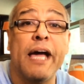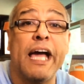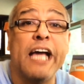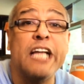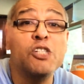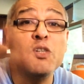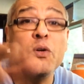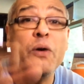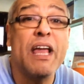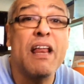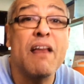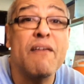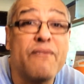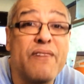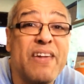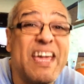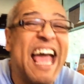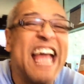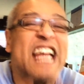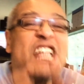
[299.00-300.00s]
Enjoyez les
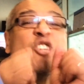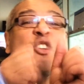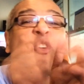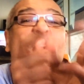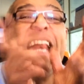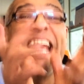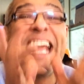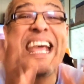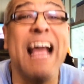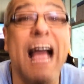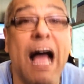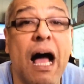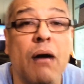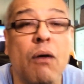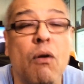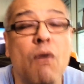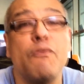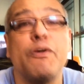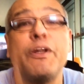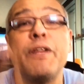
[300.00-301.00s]
filles, enjoyez les gars.
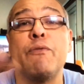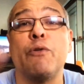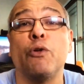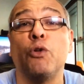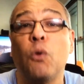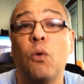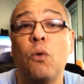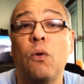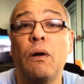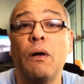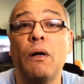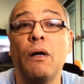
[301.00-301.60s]
On fait des photos.